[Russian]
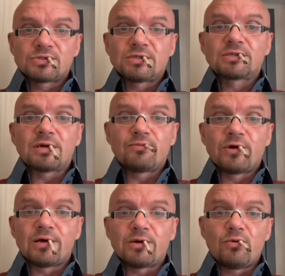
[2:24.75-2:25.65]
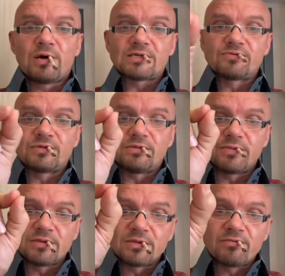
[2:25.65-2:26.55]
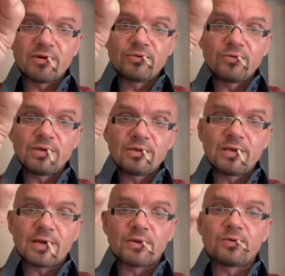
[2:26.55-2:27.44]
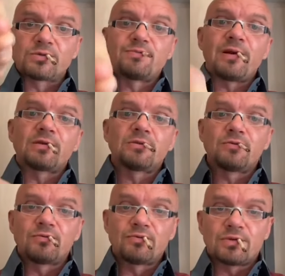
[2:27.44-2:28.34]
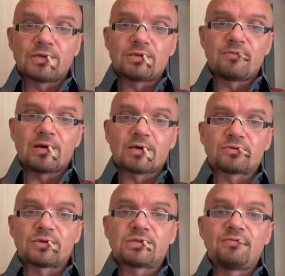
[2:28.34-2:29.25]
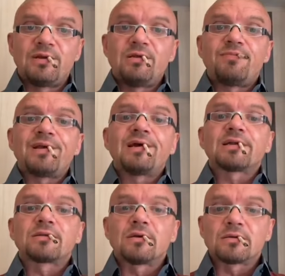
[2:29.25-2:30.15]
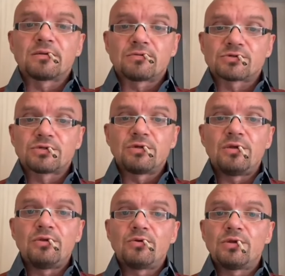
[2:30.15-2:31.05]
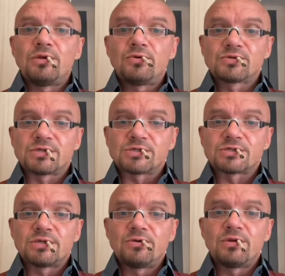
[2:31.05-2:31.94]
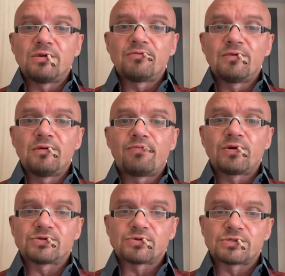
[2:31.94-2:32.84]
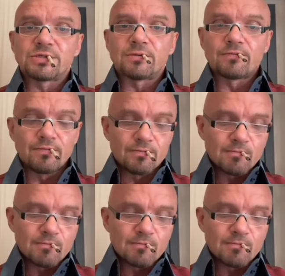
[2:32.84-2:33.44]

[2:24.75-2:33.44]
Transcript: создана тобой, она указывает тебе на твою энергию, спрятанную внутри тебя, которая тебе неприятна, то, что ты ее не юзаешь, ты ее не, не пользуешься.